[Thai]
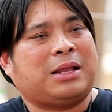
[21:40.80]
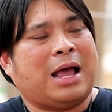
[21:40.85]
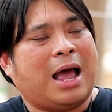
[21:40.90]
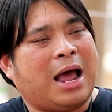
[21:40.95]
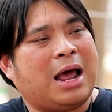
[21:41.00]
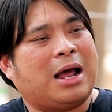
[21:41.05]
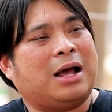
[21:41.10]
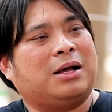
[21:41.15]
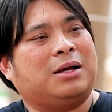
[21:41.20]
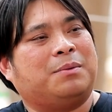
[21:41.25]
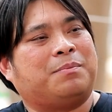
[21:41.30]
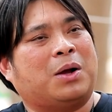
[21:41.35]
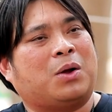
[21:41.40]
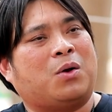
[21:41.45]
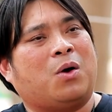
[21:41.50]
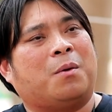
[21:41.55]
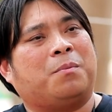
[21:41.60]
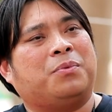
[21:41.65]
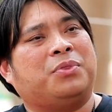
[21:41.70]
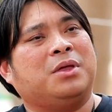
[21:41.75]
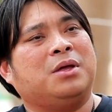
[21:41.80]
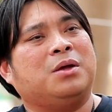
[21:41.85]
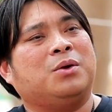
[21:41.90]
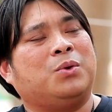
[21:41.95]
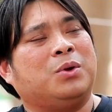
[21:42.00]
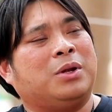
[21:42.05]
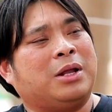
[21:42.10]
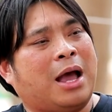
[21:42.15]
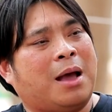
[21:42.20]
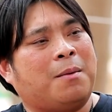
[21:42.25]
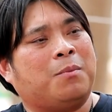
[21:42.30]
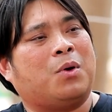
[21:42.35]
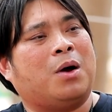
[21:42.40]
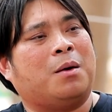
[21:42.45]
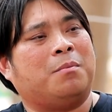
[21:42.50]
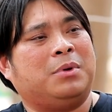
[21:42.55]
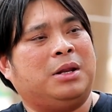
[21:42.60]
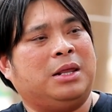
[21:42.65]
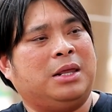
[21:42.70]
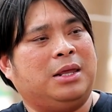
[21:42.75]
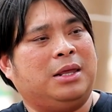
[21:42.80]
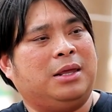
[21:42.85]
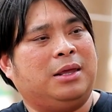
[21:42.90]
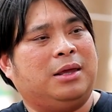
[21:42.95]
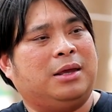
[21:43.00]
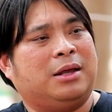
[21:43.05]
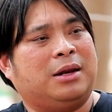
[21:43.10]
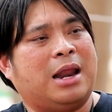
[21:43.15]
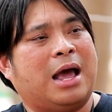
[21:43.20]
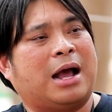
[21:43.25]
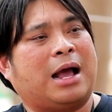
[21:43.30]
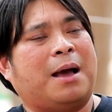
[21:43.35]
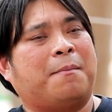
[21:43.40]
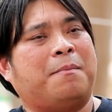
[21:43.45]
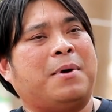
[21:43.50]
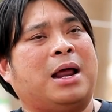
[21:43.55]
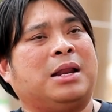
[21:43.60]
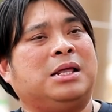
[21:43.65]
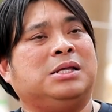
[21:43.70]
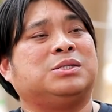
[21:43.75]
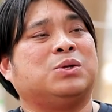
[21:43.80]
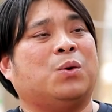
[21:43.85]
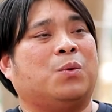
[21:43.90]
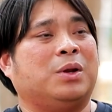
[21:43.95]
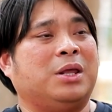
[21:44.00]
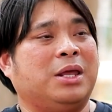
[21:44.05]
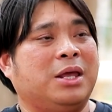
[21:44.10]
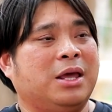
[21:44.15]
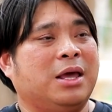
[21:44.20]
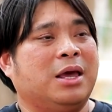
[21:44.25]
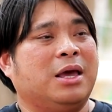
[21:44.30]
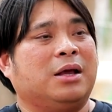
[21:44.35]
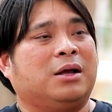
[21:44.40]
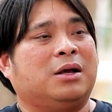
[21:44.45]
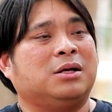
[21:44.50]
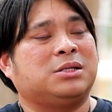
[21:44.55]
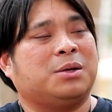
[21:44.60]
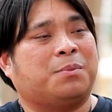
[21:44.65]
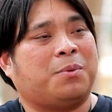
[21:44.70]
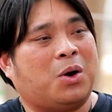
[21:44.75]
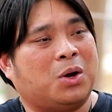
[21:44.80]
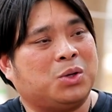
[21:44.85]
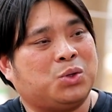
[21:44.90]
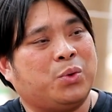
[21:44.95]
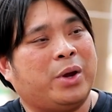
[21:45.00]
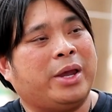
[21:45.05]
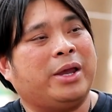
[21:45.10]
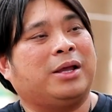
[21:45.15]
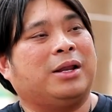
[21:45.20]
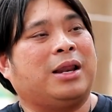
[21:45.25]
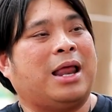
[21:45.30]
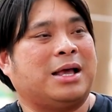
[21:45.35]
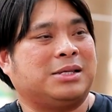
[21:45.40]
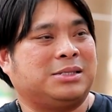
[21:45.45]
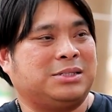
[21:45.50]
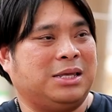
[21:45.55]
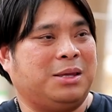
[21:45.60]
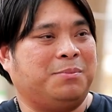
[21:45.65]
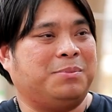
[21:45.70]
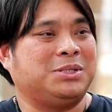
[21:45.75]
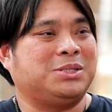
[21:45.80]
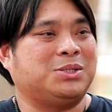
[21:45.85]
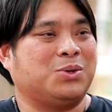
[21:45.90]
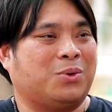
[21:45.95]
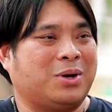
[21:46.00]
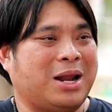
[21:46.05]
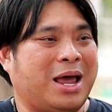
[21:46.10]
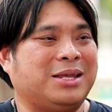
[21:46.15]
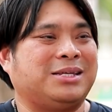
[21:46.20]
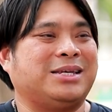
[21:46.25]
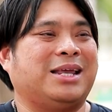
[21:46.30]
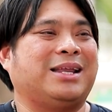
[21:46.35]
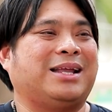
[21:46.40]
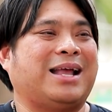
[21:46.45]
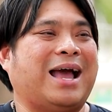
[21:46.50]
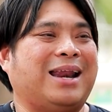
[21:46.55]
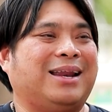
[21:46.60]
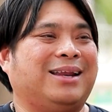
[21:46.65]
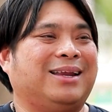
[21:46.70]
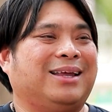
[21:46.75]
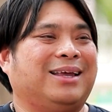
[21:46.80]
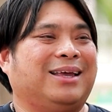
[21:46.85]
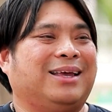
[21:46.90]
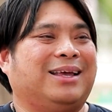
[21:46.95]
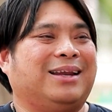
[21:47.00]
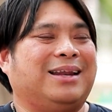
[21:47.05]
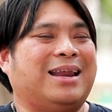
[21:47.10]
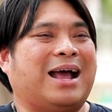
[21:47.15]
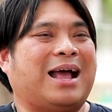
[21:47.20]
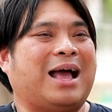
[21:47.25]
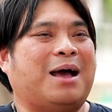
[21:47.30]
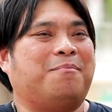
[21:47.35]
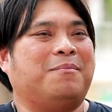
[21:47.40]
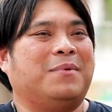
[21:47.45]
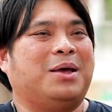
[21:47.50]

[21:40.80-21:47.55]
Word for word: ถ้าประกอบซึ่งคุณงามความดีนะครับอานิสงส์นี้ก็จะพอช่วยราศีพฤษภได้เช่นกันนะครั